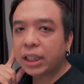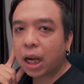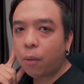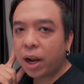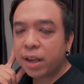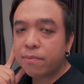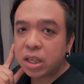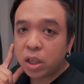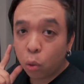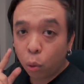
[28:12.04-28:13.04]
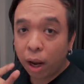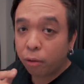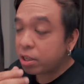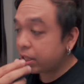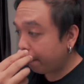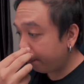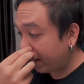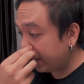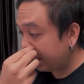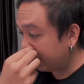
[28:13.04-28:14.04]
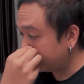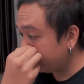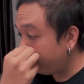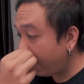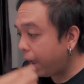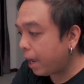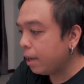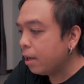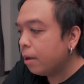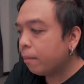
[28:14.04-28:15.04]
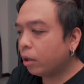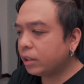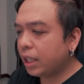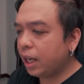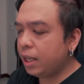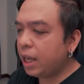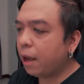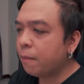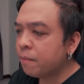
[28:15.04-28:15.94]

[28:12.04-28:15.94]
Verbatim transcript: ในจักรวาล MCU แล้วด้วยซ้ำไปนี่ใช่ไหม เพราะฉะนั้นเนี่ย